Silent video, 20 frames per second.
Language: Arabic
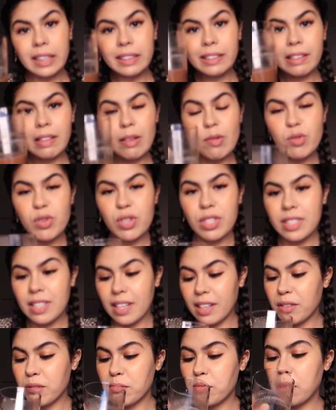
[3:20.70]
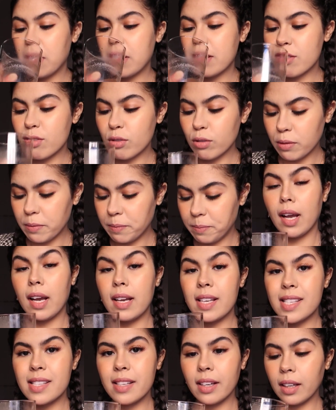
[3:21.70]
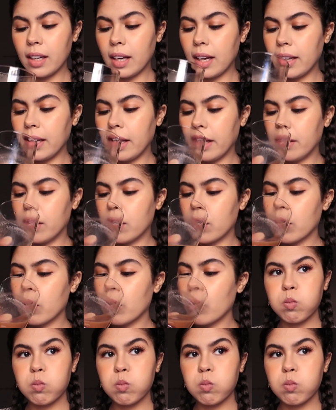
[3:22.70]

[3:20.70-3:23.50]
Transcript: حطيت الوجه ديالي ببلاصتو خاصنا غير الايلاينر